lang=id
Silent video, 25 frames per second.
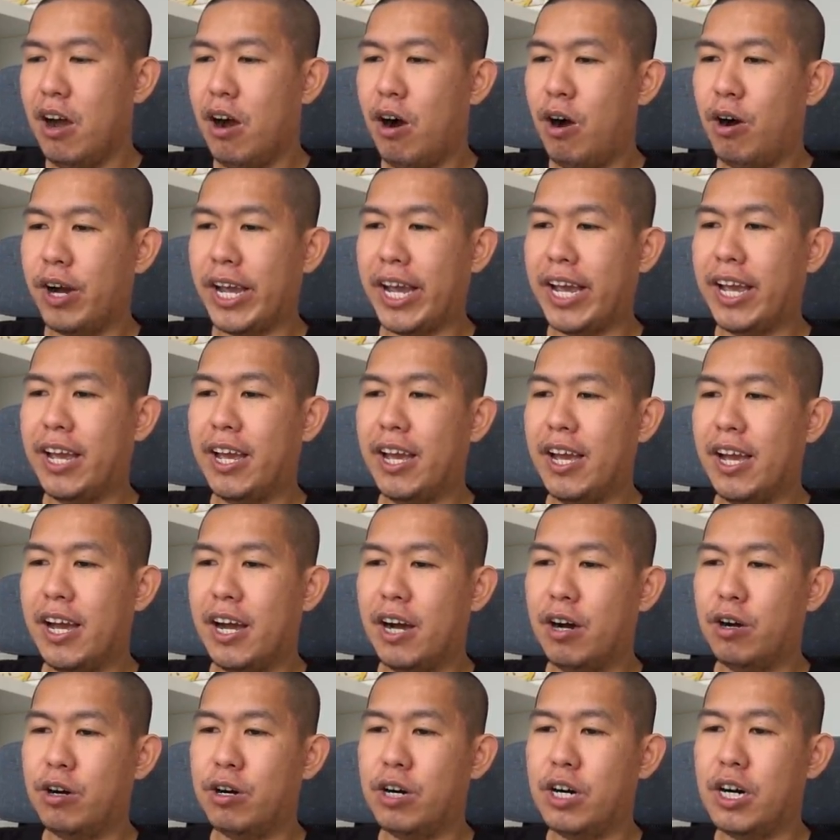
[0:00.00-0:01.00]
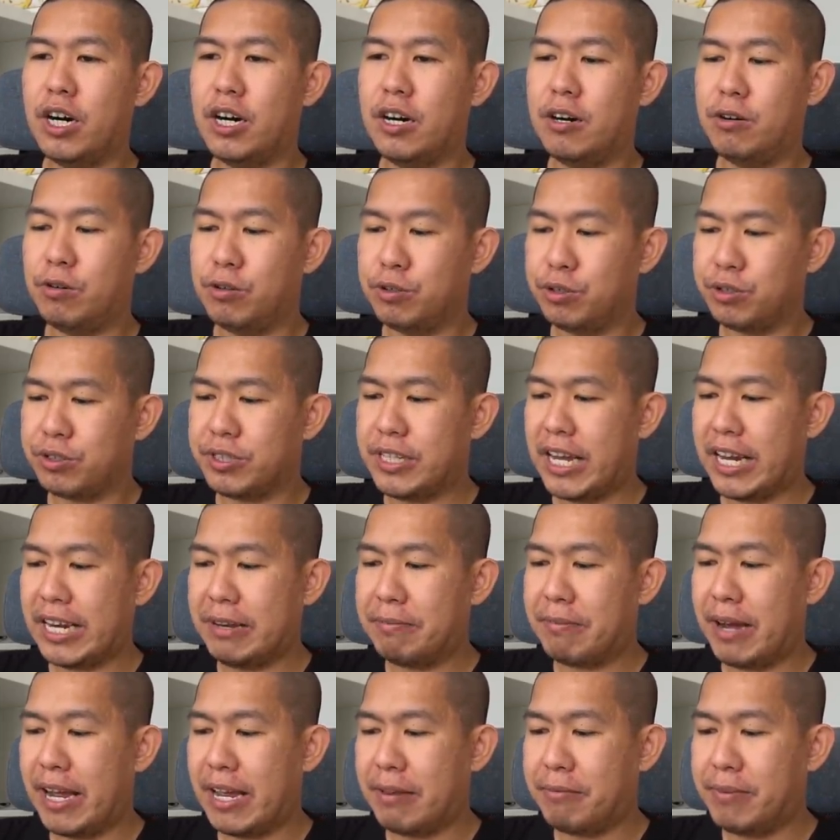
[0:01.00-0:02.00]
Oke, okay, uh, untuk dari
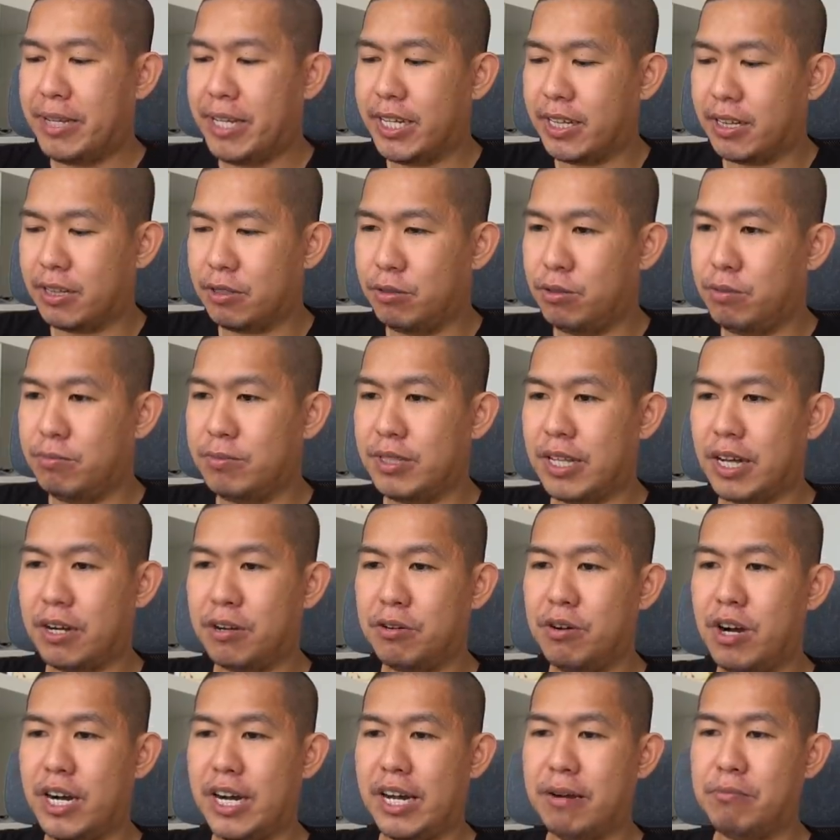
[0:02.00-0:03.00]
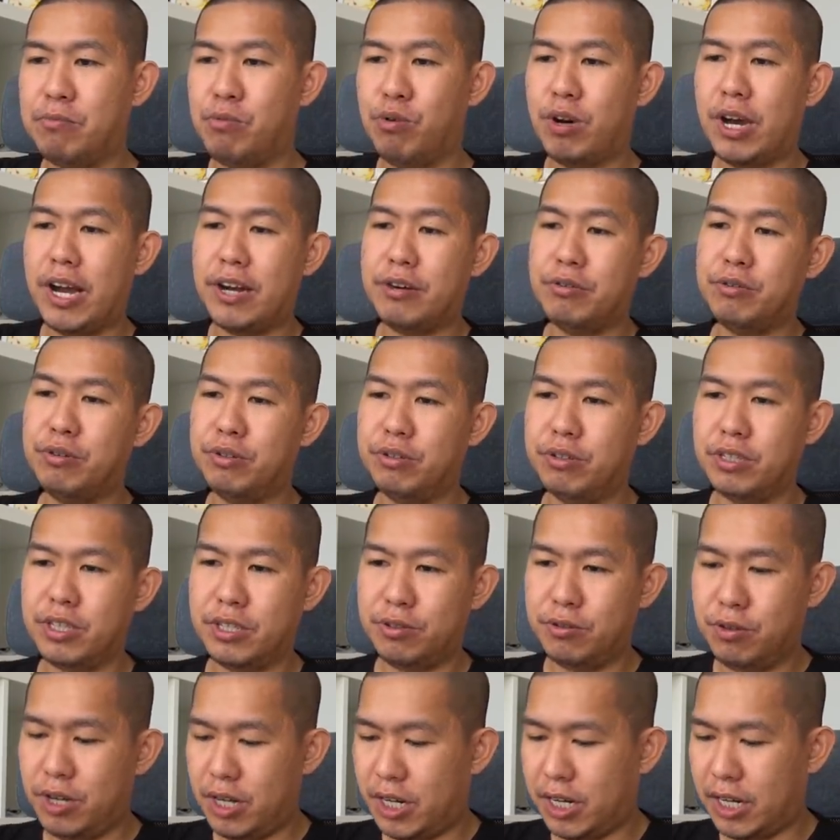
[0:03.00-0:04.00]
Miami Heat tunggu bentar gue akan buka dulu ini
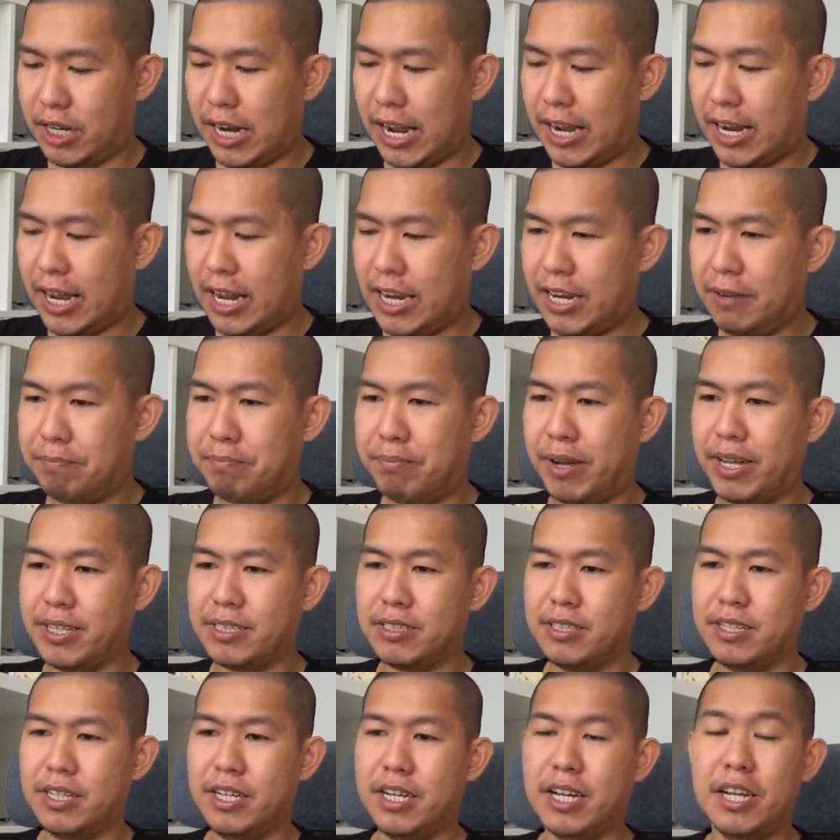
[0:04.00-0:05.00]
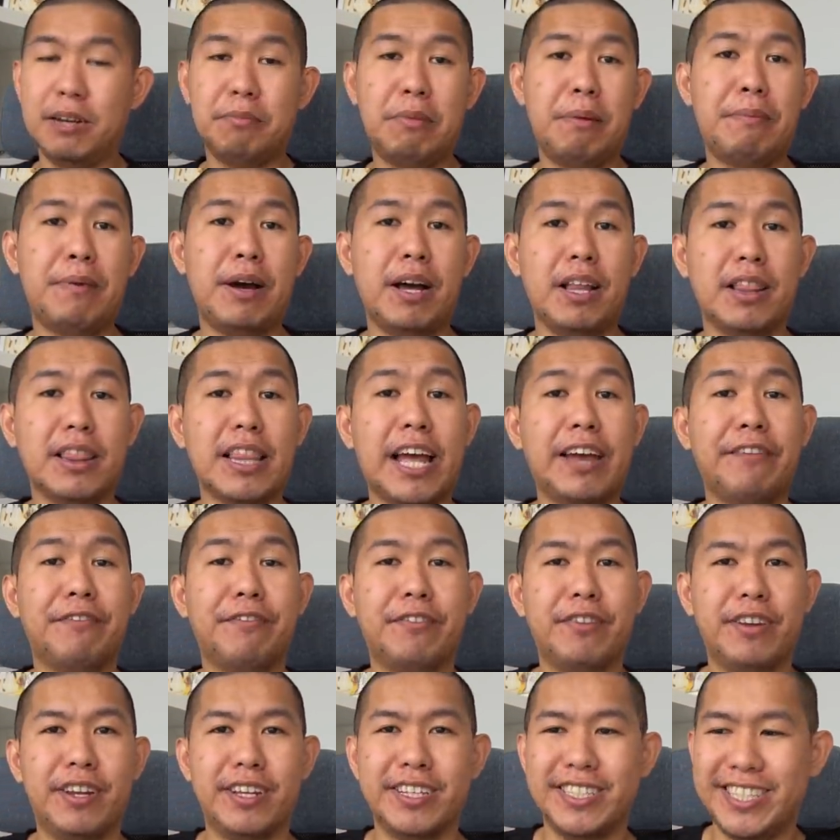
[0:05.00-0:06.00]
gue agak lepas nih kan memang live
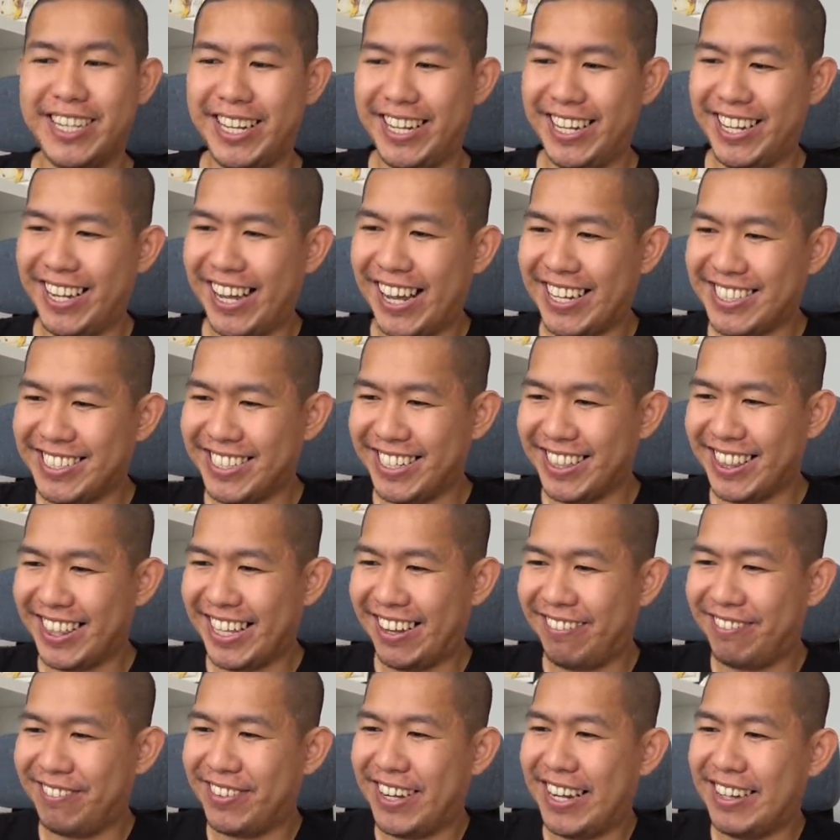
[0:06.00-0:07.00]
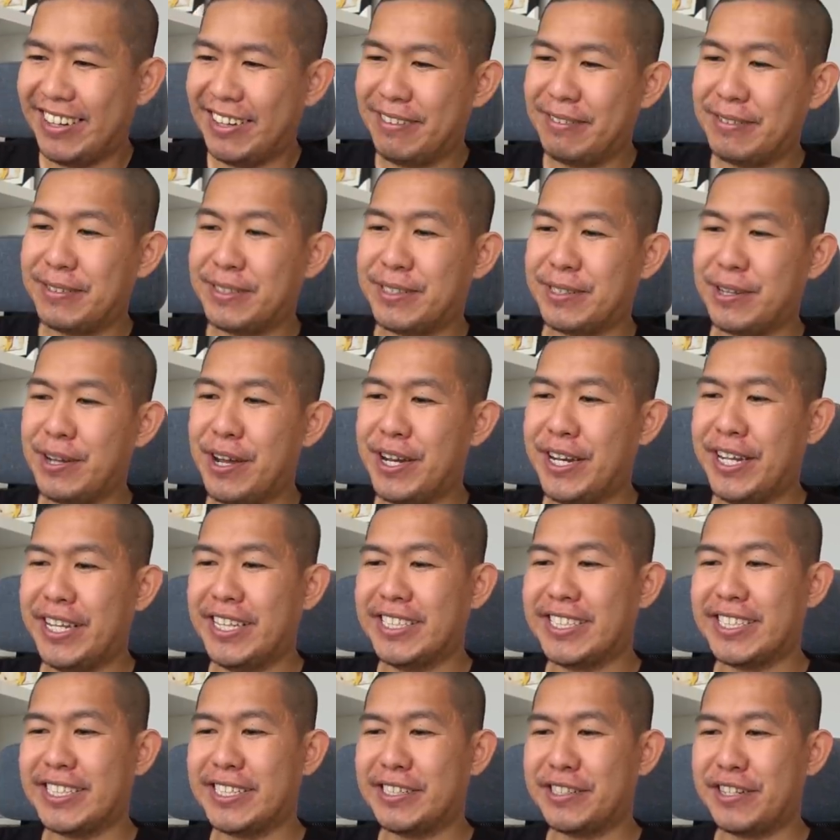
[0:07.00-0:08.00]
ini cie asik live nggak tapi maksud gue ini
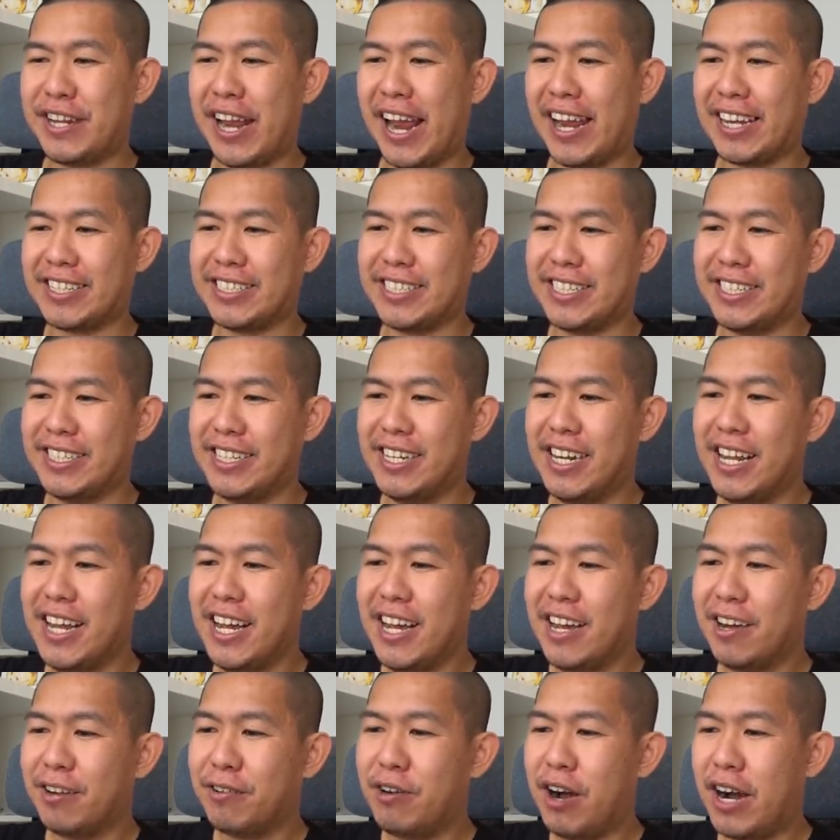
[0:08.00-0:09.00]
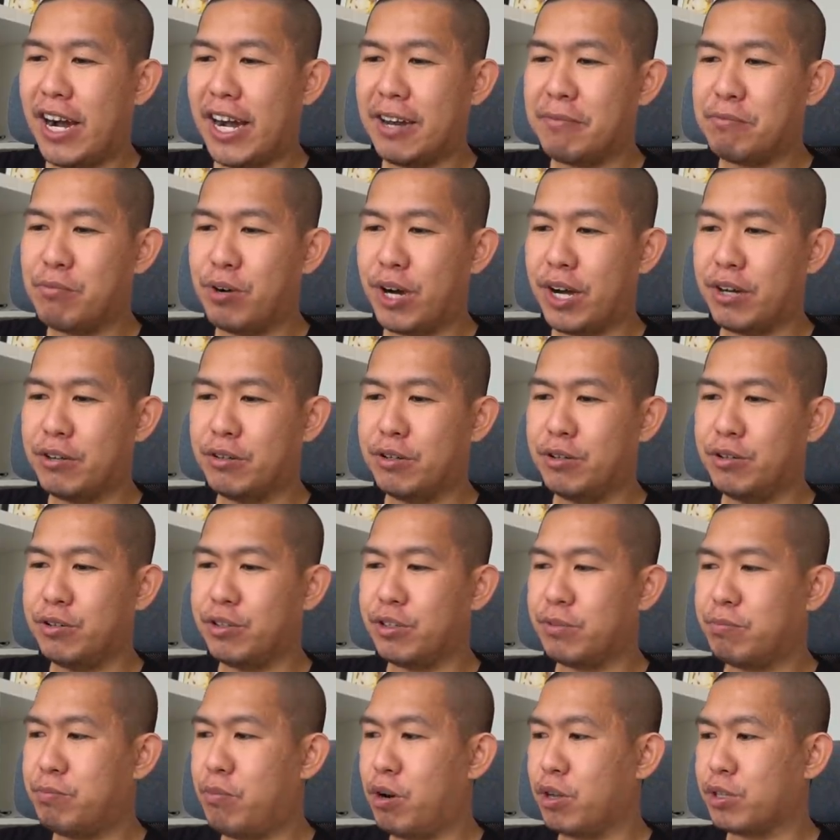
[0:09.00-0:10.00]
instant reaction gue akan buka dulu
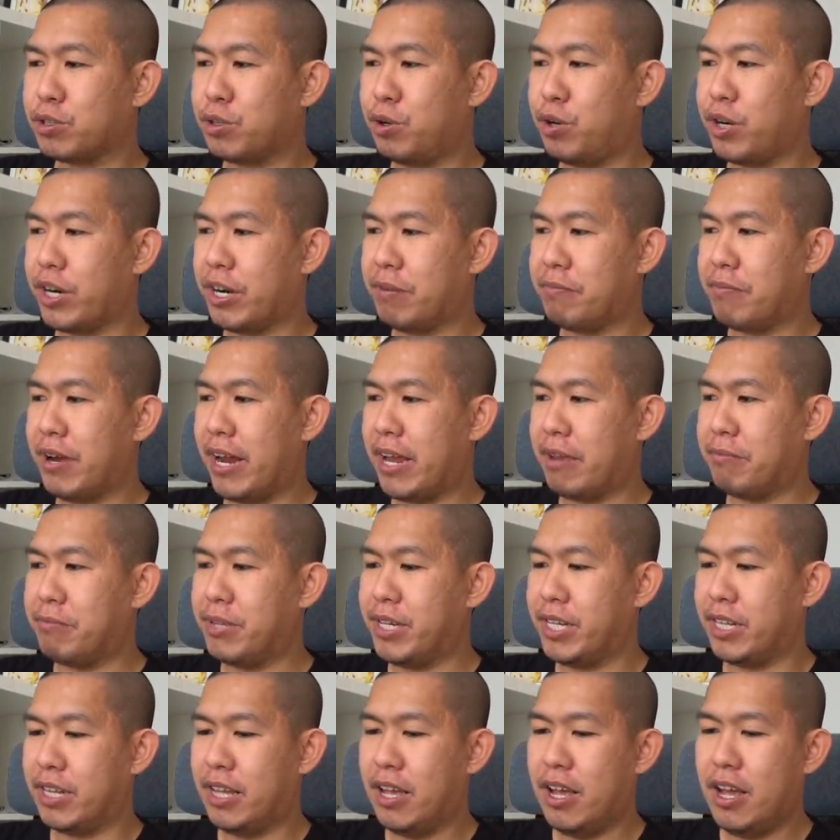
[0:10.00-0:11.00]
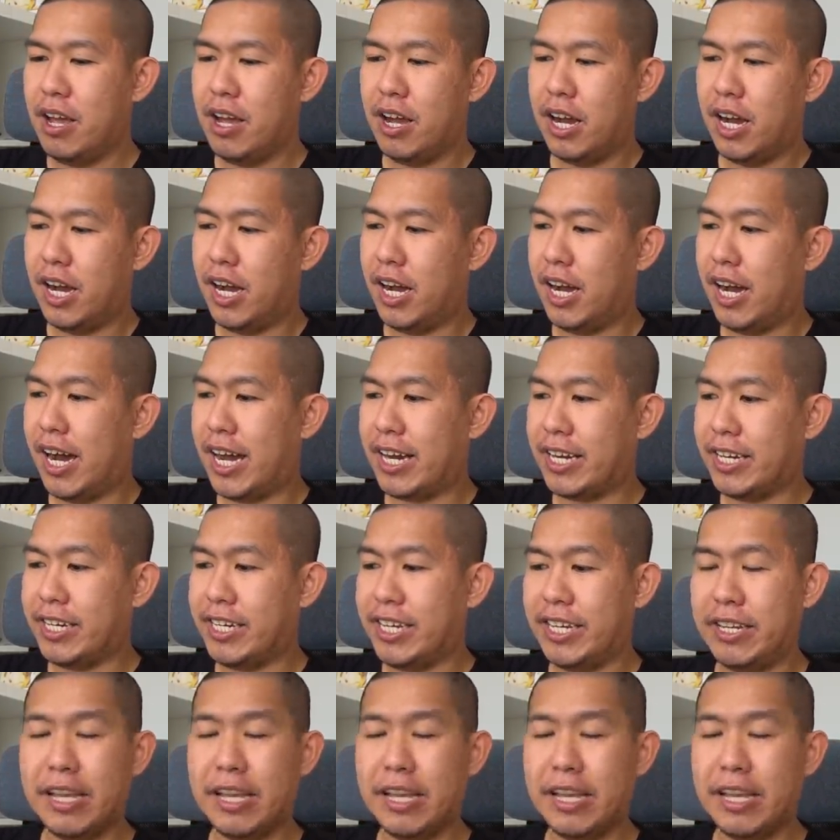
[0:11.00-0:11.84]
untuk box score Miami Heat uh, hari